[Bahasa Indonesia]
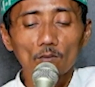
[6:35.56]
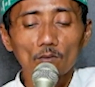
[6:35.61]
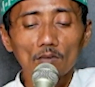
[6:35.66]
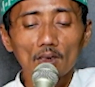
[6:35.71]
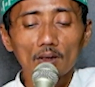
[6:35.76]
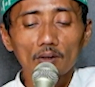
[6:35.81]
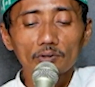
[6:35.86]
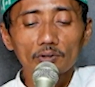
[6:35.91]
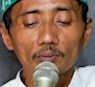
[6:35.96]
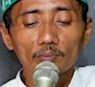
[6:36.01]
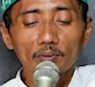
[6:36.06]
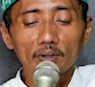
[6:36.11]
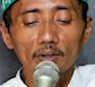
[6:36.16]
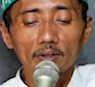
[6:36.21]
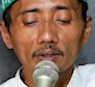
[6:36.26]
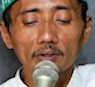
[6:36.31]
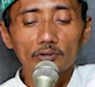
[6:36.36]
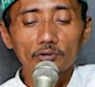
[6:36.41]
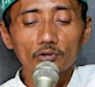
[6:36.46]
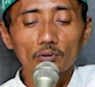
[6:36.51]

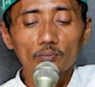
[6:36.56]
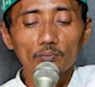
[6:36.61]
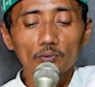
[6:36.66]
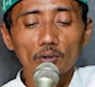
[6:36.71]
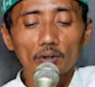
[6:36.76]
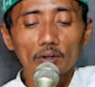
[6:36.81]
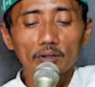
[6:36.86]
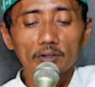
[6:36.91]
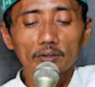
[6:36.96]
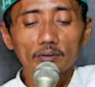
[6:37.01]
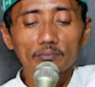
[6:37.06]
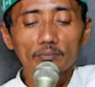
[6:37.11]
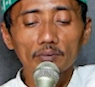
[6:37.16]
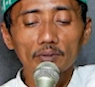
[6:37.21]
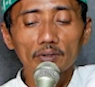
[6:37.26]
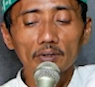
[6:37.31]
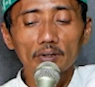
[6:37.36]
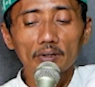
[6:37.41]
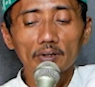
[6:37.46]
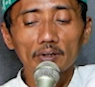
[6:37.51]
sepakat sapa
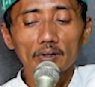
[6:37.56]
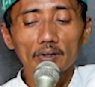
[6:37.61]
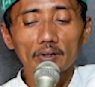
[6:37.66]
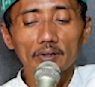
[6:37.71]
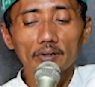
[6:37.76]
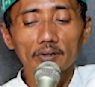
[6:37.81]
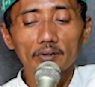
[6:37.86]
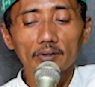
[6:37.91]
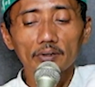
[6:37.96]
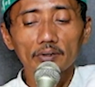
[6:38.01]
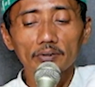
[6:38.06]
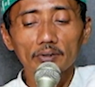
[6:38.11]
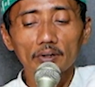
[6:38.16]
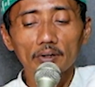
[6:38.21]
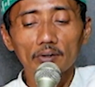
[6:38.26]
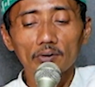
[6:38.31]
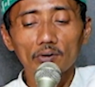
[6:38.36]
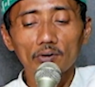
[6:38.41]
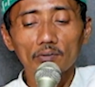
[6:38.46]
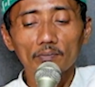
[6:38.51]
imah ala anna syahr
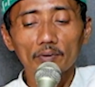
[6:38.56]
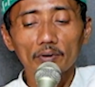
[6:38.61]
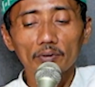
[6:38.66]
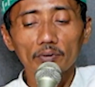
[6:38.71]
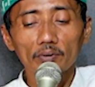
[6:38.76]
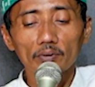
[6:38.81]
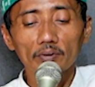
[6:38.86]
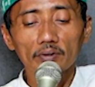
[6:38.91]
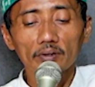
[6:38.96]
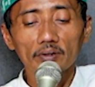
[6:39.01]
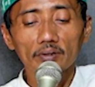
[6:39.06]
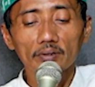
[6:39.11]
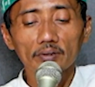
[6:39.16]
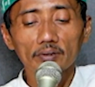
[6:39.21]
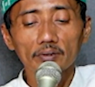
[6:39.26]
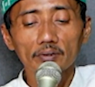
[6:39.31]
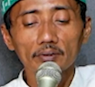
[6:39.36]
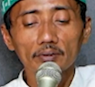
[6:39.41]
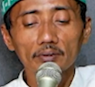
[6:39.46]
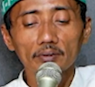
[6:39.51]
ramadhana
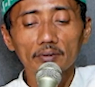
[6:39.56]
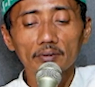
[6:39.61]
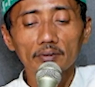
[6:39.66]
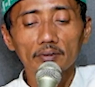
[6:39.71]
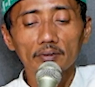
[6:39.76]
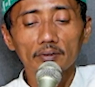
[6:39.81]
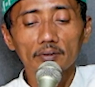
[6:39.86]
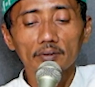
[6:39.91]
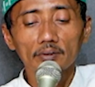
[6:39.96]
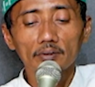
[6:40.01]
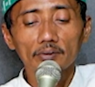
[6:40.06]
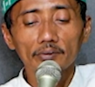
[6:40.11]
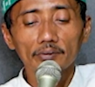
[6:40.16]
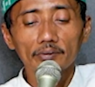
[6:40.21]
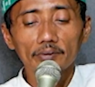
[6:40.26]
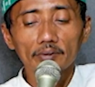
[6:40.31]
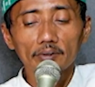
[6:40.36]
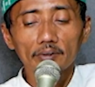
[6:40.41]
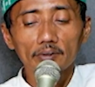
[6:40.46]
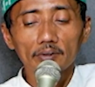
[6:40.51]

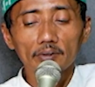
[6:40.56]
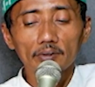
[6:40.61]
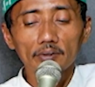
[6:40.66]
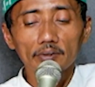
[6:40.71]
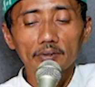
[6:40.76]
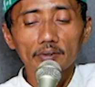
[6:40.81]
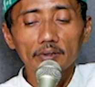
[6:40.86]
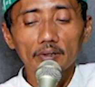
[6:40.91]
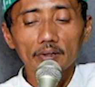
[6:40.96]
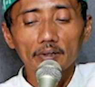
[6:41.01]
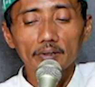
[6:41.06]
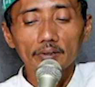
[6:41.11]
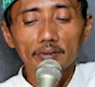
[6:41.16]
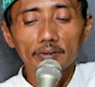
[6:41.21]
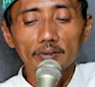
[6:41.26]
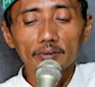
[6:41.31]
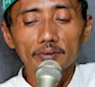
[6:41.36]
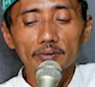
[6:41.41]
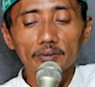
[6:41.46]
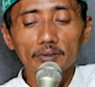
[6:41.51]

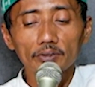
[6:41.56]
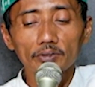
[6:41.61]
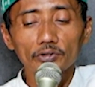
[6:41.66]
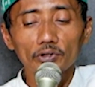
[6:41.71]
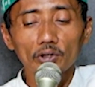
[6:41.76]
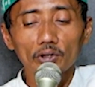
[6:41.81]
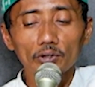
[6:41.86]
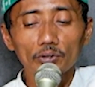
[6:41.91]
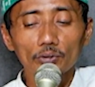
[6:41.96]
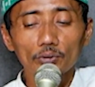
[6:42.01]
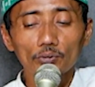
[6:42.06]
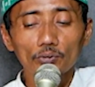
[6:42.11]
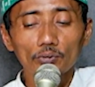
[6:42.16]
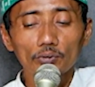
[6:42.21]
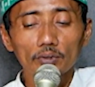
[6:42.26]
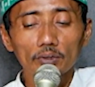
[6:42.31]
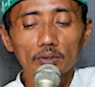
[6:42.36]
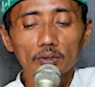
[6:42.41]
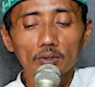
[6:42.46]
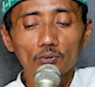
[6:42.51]
Ingatasi satu
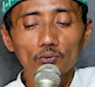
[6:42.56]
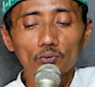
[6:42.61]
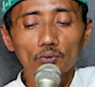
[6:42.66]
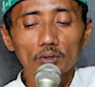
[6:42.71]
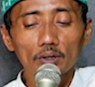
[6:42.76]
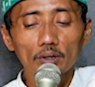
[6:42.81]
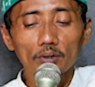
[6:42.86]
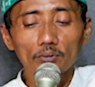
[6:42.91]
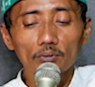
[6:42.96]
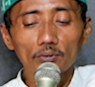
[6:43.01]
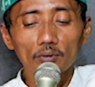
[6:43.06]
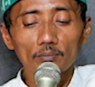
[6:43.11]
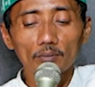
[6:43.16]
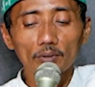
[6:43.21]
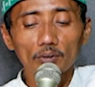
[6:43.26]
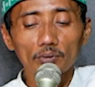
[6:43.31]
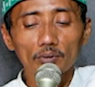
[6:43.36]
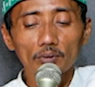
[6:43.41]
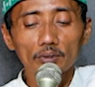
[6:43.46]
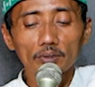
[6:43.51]
ni wulan
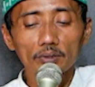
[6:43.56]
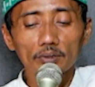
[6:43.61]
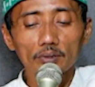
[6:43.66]
Ramadan